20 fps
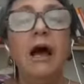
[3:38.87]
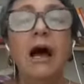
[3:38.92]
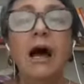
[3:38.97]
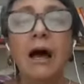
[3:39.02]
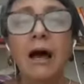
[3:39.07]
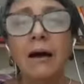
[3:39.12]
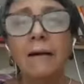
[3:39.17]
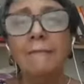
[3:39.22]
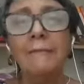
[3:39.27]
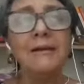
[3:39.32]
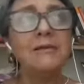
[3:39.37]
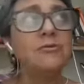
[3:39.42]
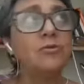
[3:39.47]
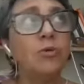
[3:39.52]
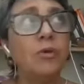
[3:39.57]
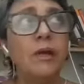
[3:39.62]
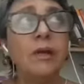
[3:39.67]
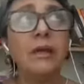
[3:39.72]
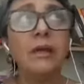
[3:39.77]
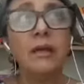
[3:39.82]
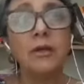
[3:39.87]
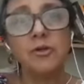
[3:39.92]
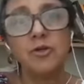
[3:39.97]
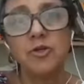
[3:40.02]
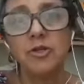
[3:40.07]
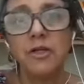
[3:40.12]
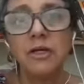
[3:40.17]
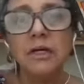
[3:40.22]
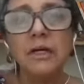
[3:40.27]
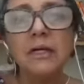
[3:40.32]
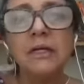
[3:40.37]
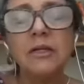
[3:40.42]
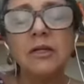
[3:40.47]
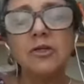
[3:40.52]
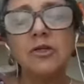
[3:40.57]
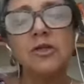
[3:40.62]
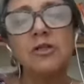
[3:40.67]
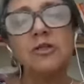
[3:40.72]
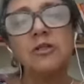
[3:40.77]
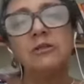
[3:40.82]
Ah, mas do que, que adianta a
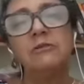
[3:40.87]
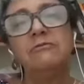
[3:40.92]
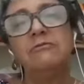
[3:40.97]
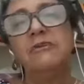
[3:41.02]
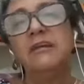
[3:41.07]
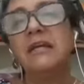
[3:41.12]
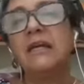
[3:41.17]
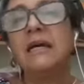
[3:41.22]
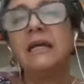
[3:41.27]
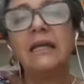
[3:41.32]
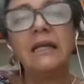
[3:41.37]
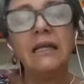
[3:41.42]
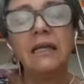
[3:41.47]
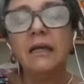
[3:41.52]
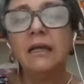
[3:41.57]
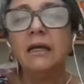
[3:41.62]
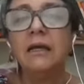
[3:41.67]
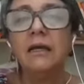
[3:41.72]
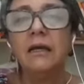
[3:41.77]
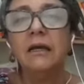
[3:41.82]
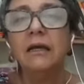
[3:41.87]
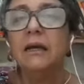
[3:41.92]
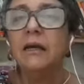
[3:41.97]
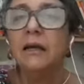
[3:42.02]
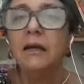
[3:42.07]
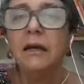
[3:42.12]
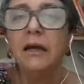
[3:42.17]
gente vir aqui